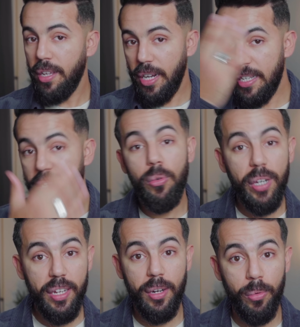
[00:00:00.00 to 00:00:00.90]
راه حتى هو
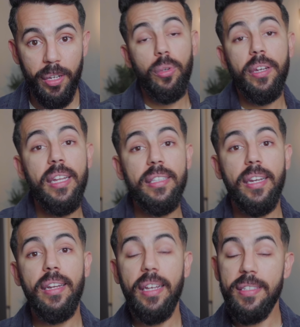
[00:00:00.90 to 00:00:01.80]
كيروي دونك هنا
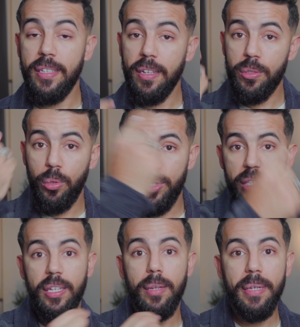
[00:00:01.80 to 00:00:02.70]
الدراري خصنا نغسلو وجهنا
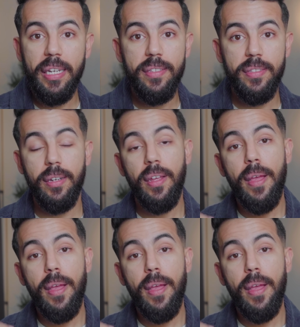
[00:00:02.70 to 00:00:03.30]
تتجنب كلينزر